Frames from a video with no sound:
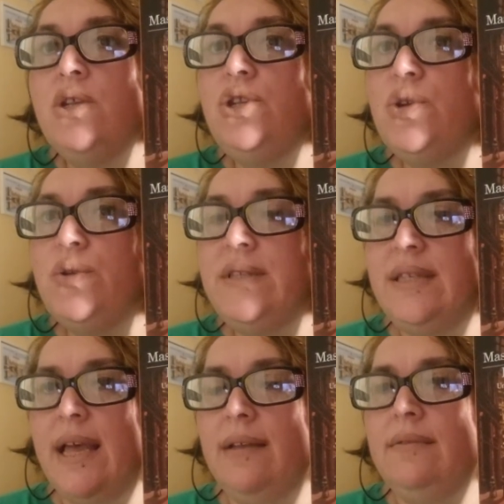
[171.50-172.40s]
ci
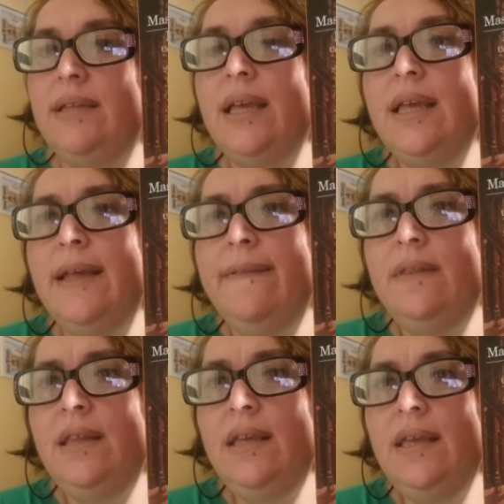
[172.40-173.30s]
consente
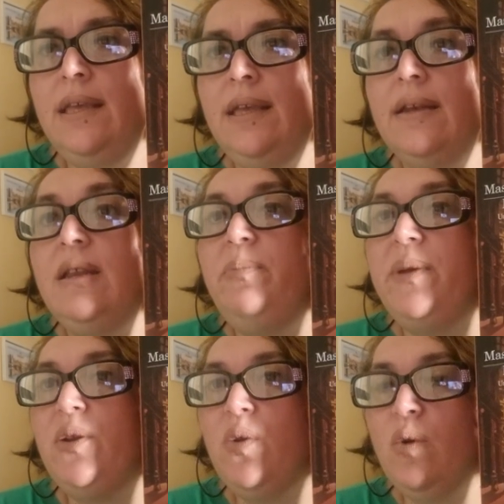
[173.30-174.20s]
di
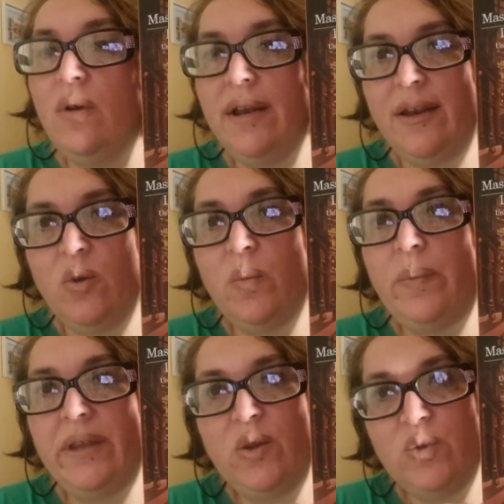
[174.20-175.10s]
ripercorrere un
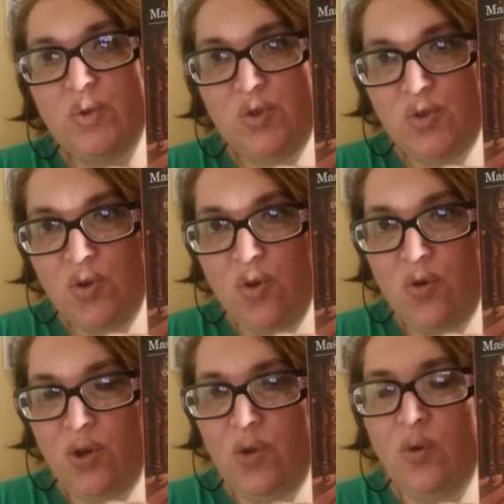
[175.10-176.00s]
periodo
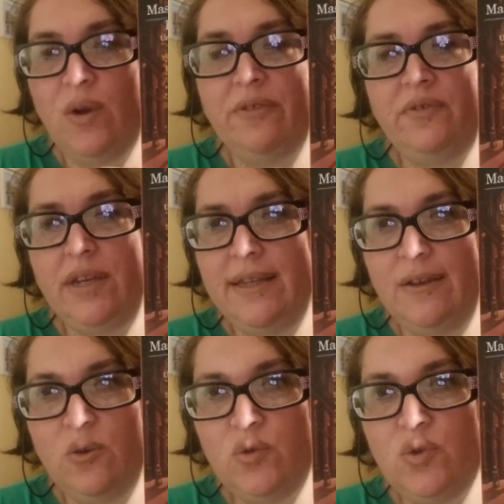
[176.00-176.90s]
storico, la fine
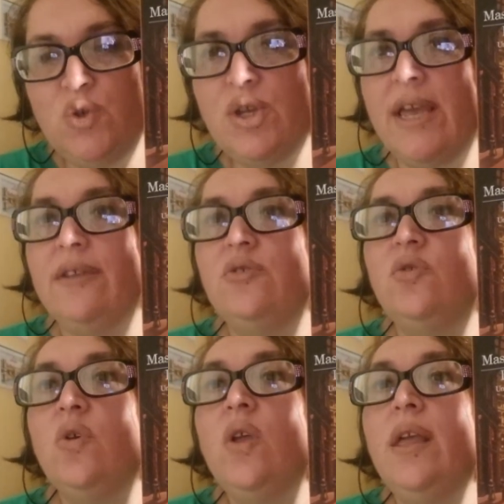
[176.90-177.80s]

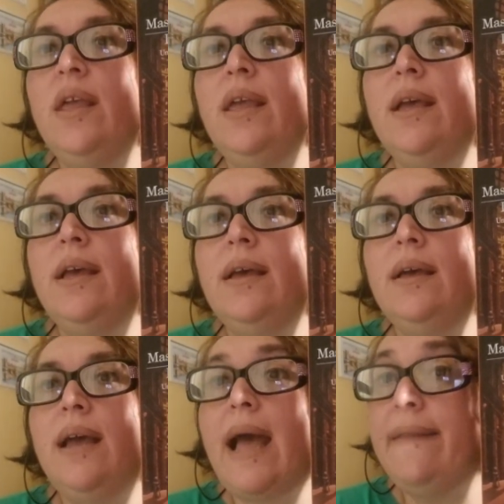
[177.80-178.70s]
dell'Ottocento, eh,
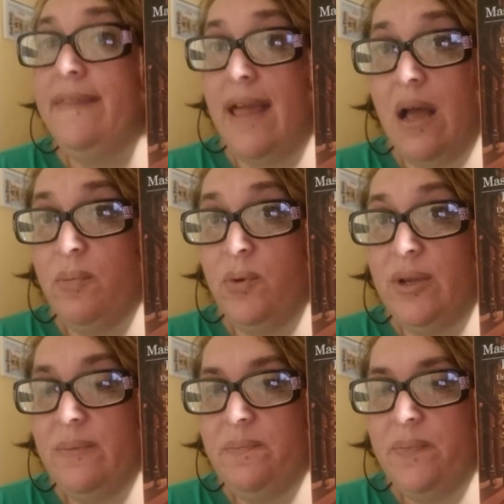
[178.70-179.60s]
a
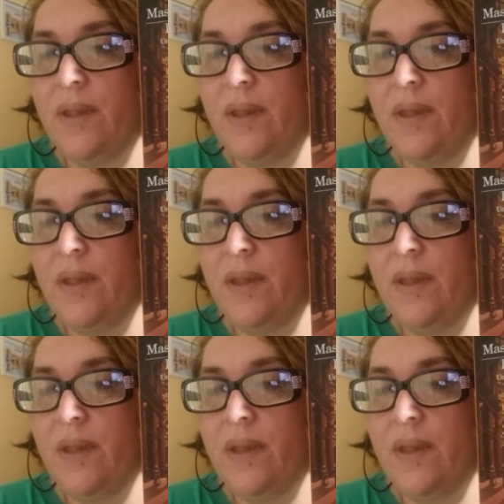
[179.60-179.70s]
Napoli